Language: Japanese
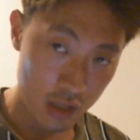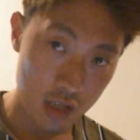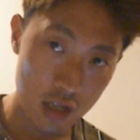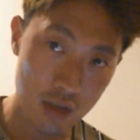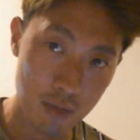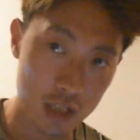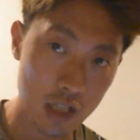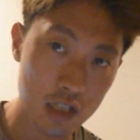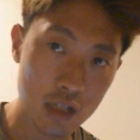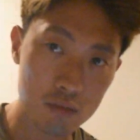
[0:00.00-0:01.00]
えー、まあ
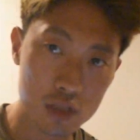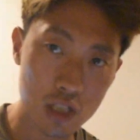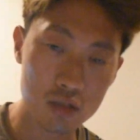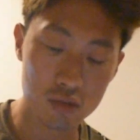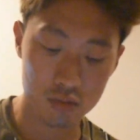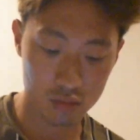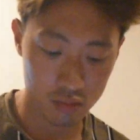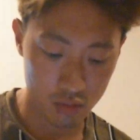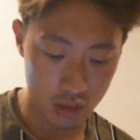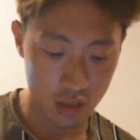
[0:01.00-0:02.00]
大会も近いというこ
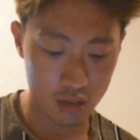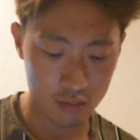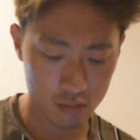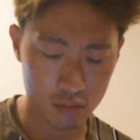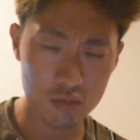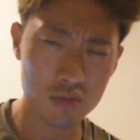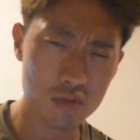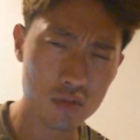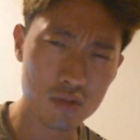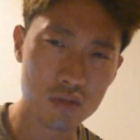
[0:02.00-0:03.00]
とで、本
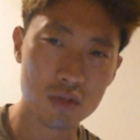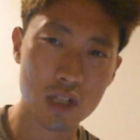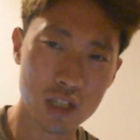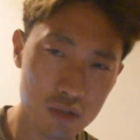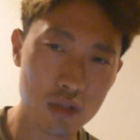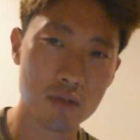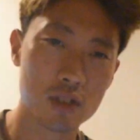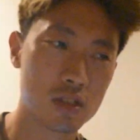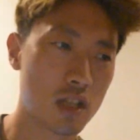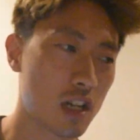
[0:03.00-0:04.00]
当ありがとうござい
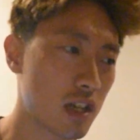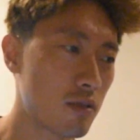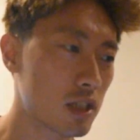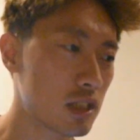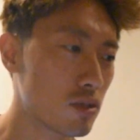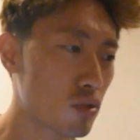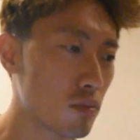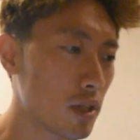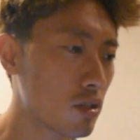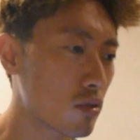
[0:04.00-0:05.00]
ます。励ましの
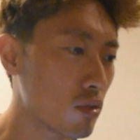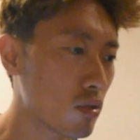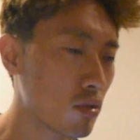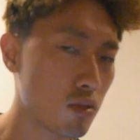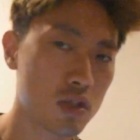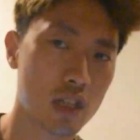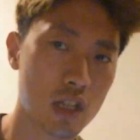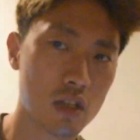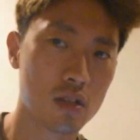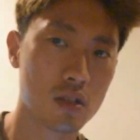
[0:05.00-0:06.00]
コメントをいた
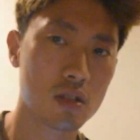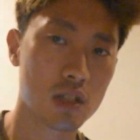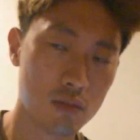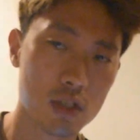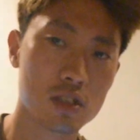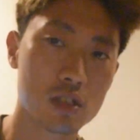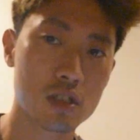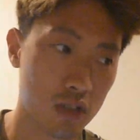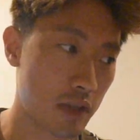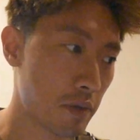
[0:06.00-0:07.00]
だきま
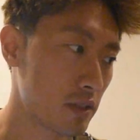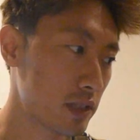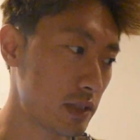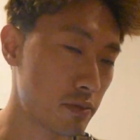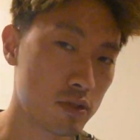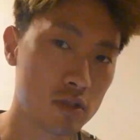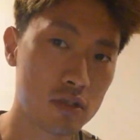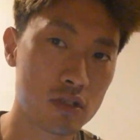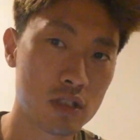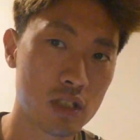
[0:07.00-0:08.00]
す。やっぱり自
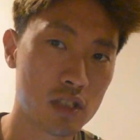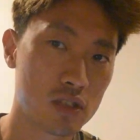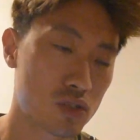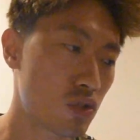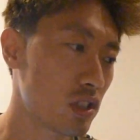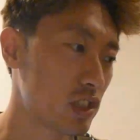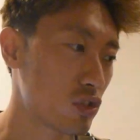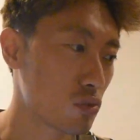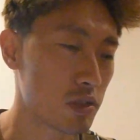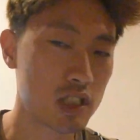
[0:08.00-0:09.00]
分、すごい
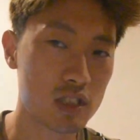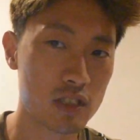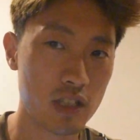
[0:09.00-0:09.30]
人見知り